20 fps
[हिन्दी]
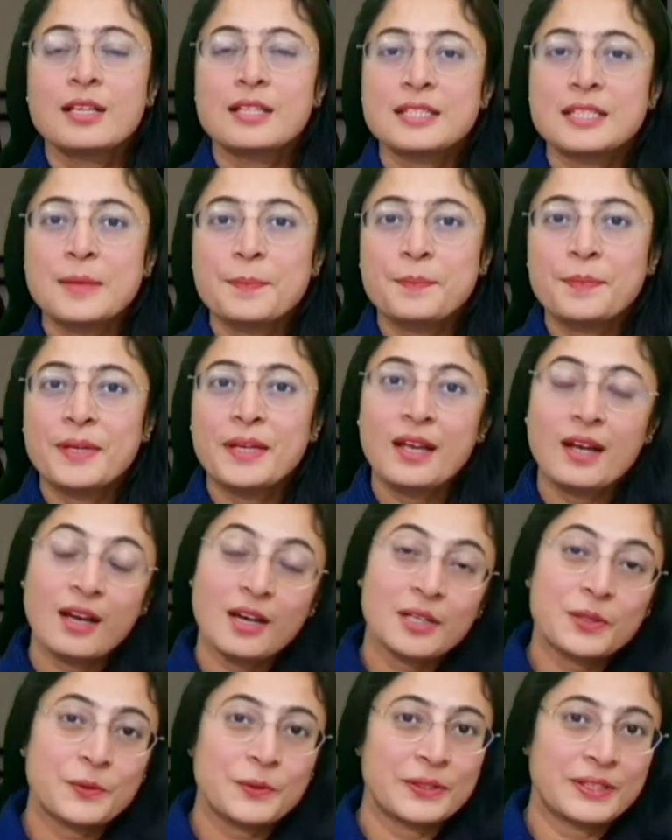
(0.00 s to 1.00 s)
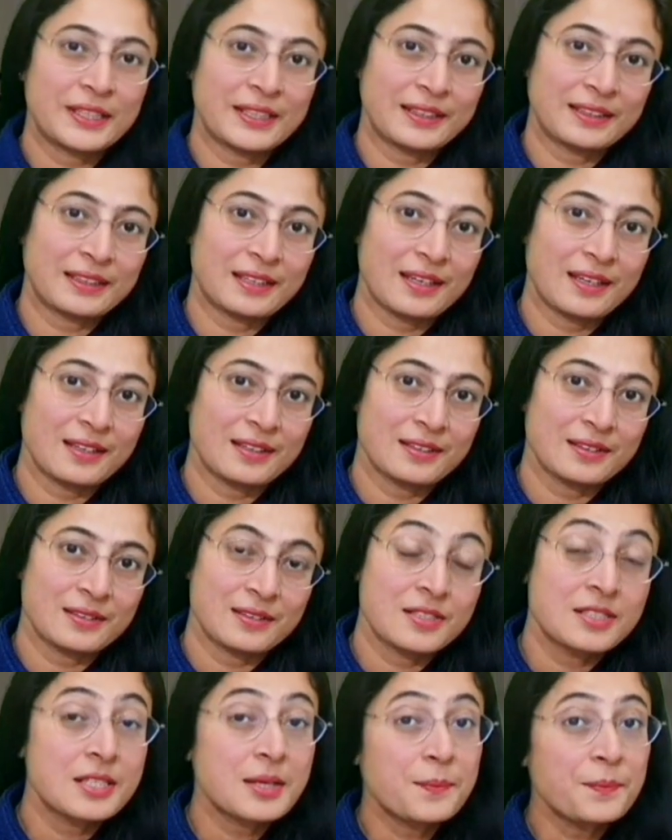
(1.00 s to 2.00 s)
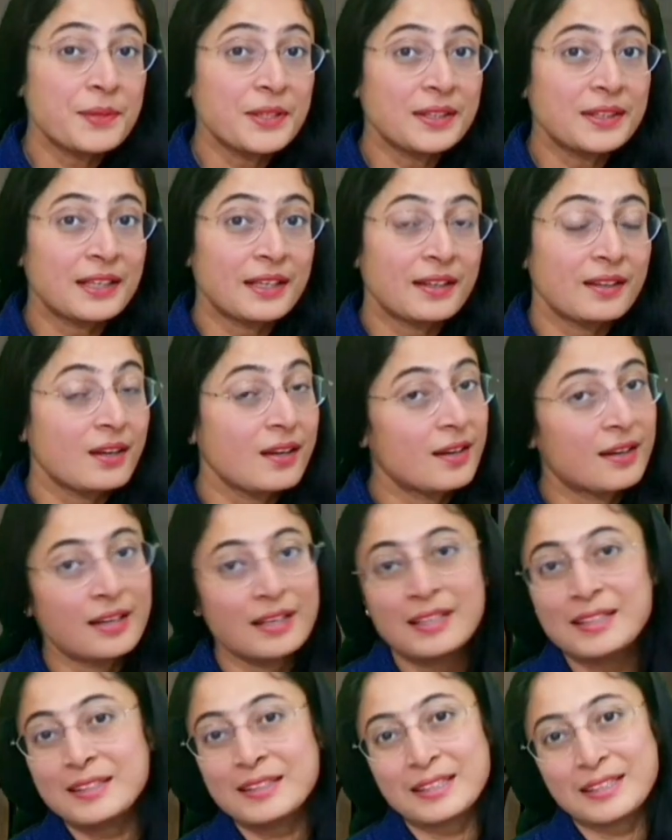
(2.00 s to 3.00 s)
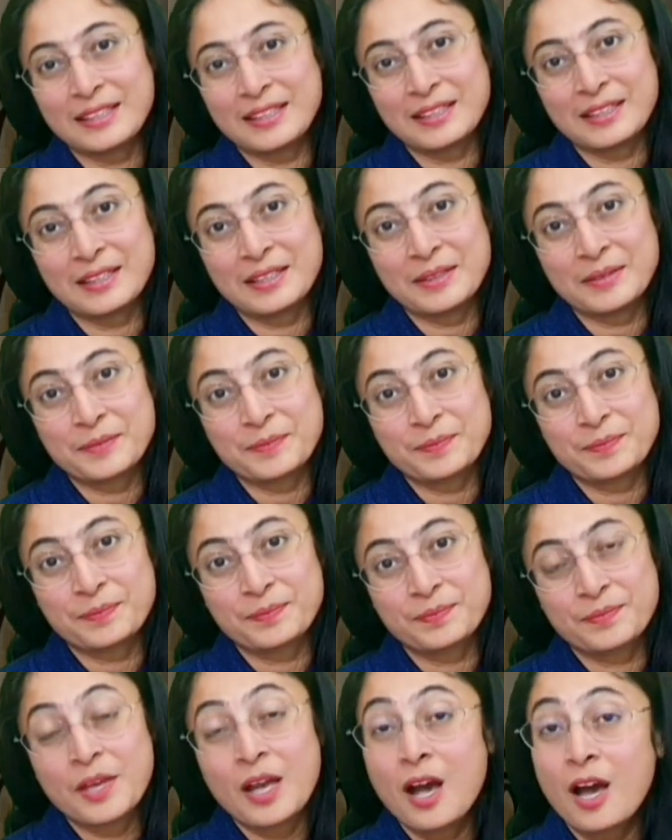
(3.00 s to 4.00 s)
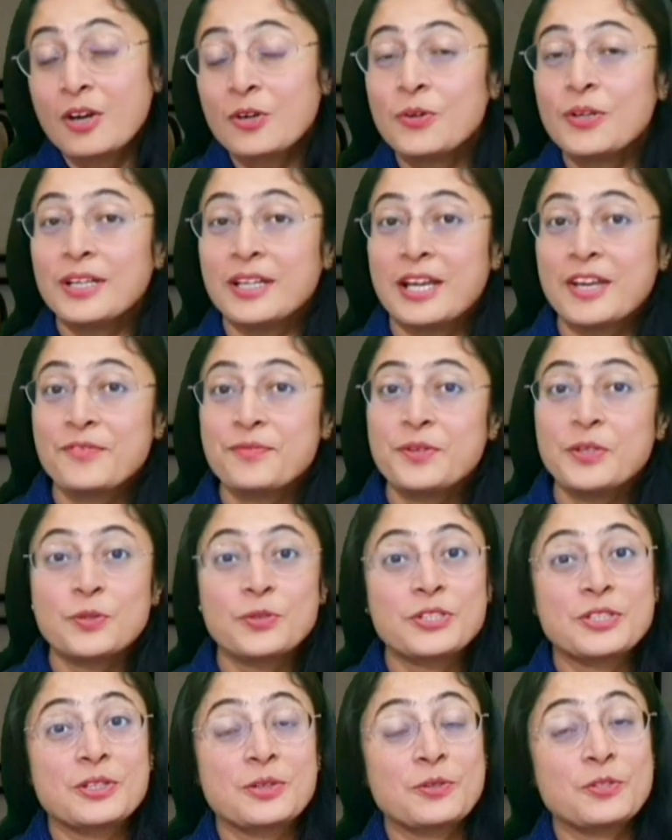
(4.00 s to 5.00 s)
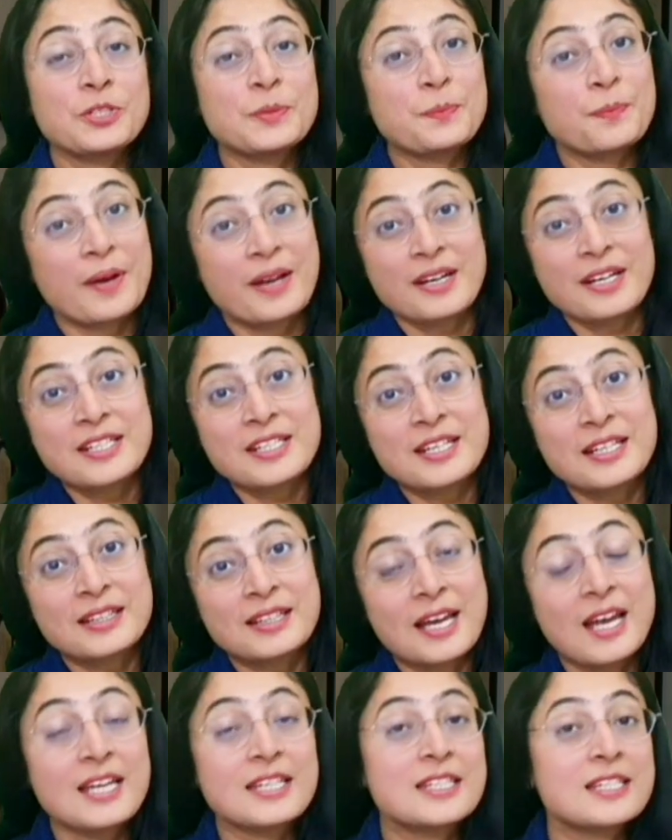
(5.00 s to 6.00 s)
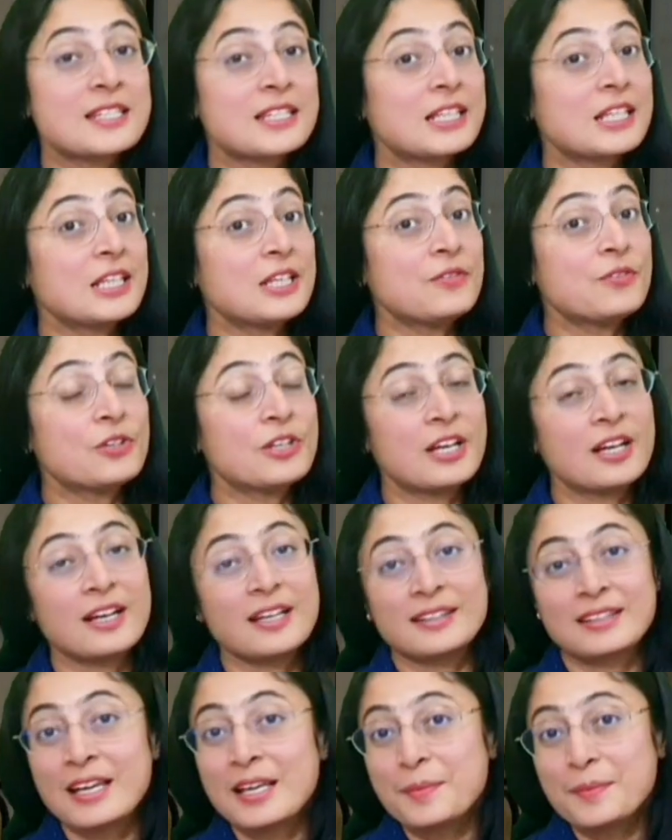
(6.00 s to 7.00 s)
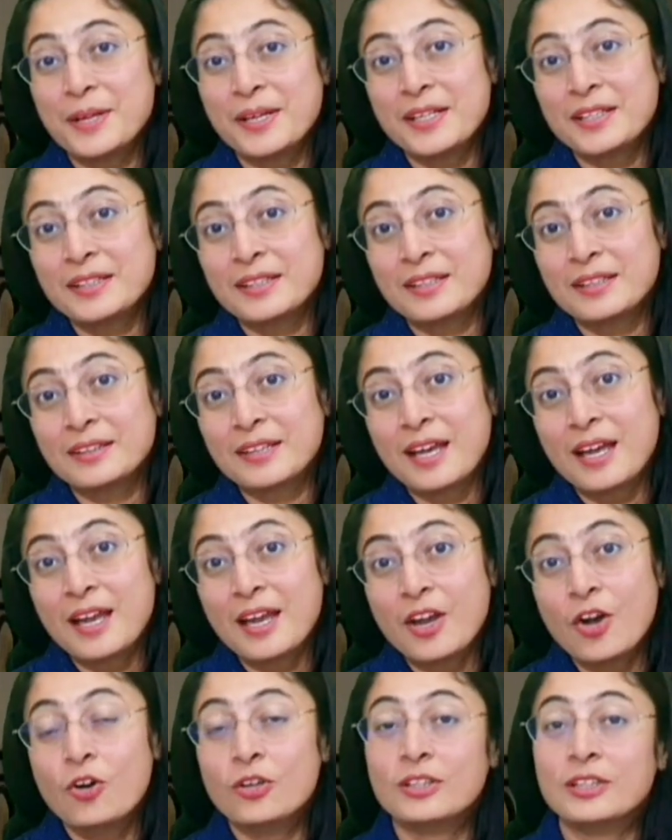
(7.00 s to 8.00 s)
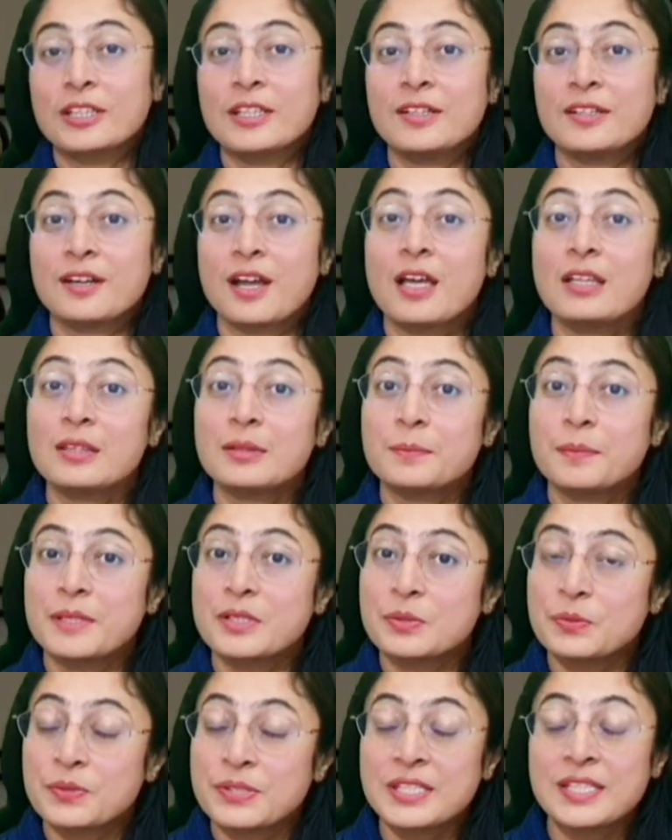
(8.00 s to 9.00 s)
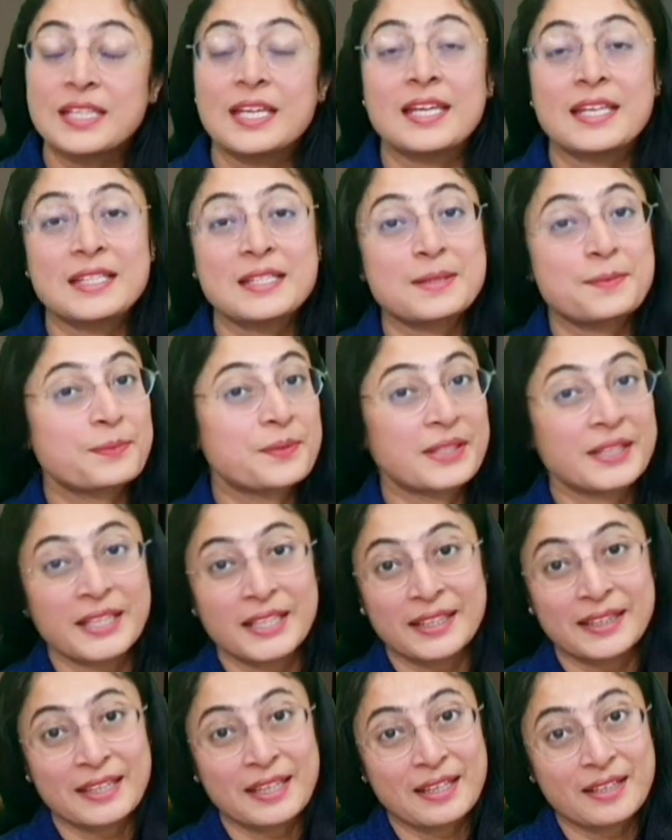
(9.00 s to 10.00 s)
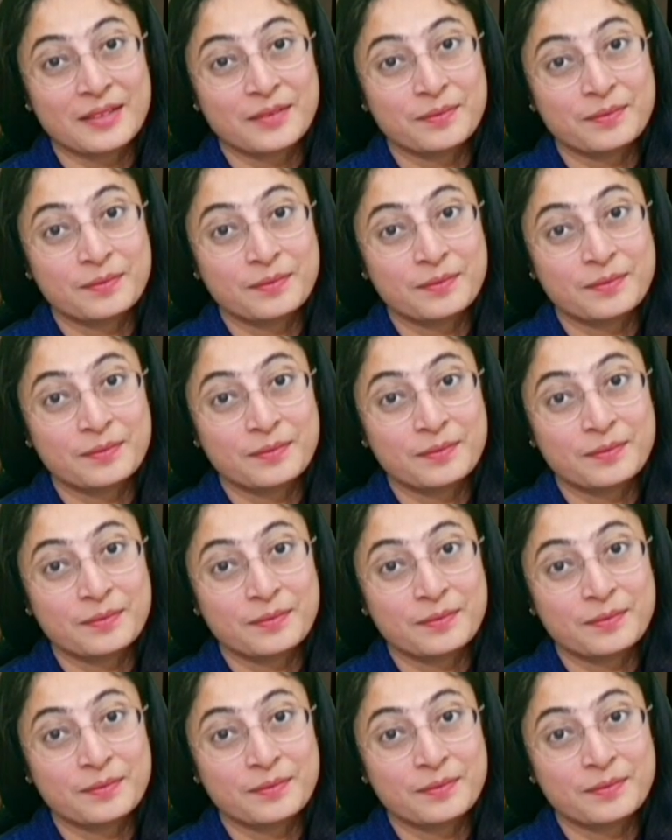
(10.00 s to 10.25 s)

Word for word: सपने हर कोई देखता है सपने देखना गलत नहीं है हर कोई लाइफ में कुछ ना कुछ पाना चाहता है जिसके लिए वो लगातार मेहनत करता है और दिन रात बस उसी के ही सपने देखता है